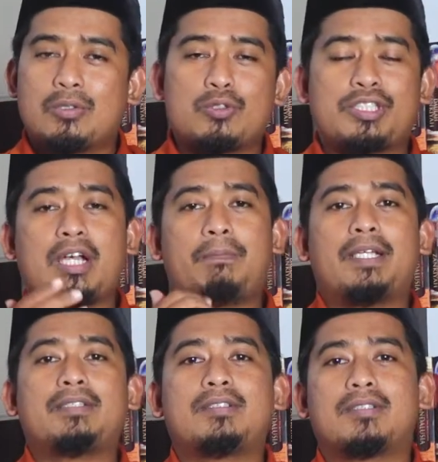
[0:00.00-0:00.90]

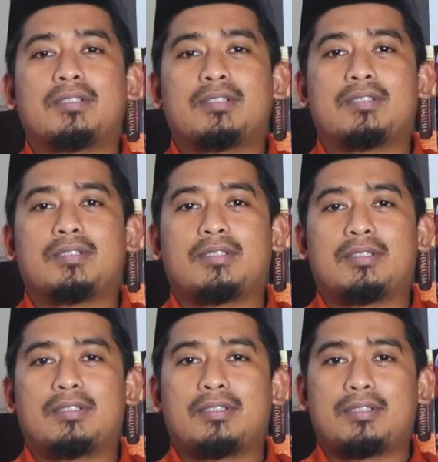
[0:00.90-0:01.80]
Ucapan
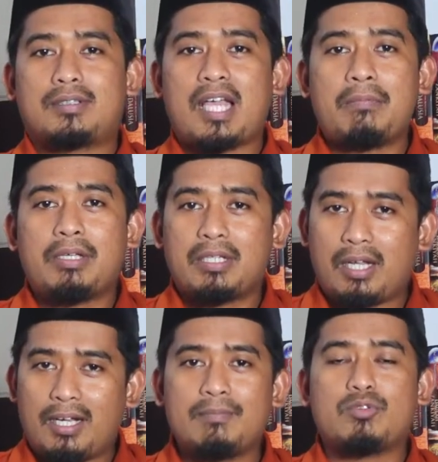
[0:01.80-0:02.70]
tahmid
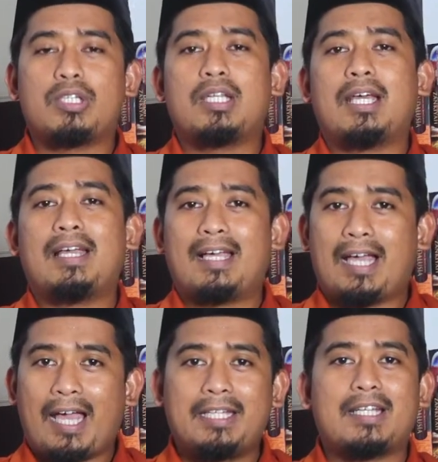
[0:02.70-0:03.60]

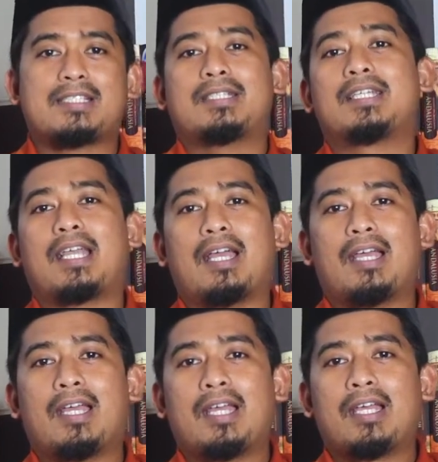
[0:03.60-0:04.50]
alhamdulillah adalah sedekah.
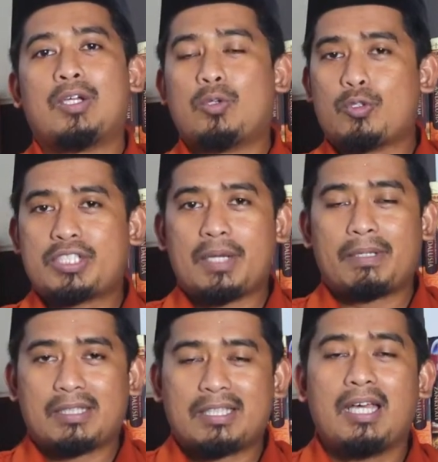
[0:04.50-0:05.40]

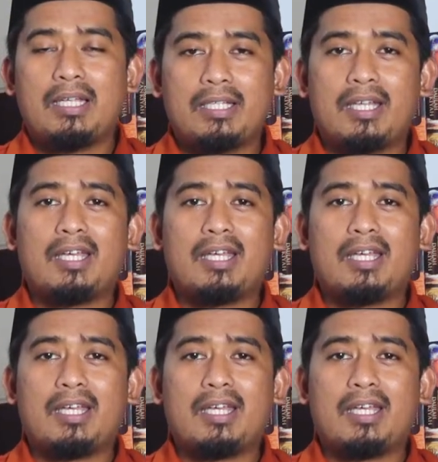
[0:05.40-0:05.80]
Ucapan tahlil